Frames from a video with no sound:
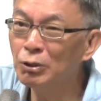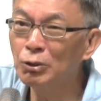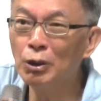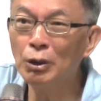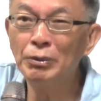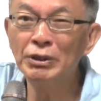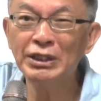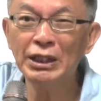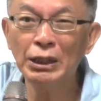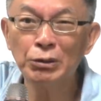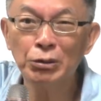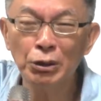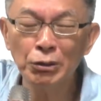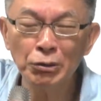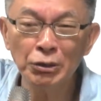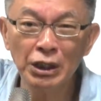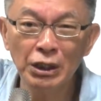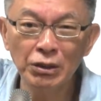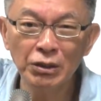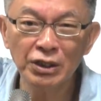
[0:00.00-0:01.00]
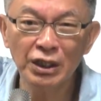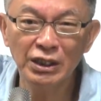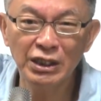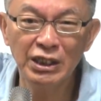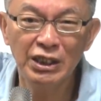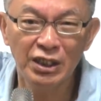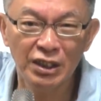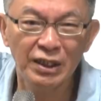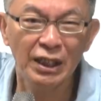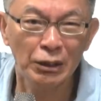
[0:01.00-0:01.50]
我们在学术研究上
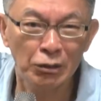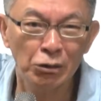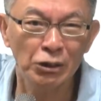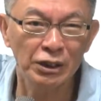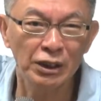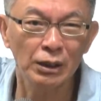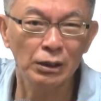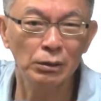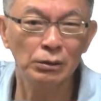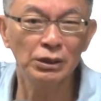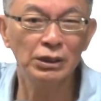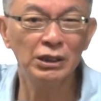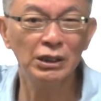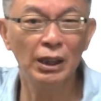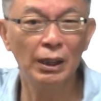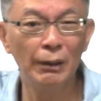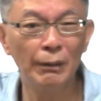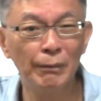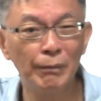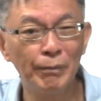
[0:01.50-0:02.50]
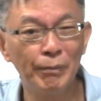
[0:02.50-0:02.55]
已经在做这个东西啊。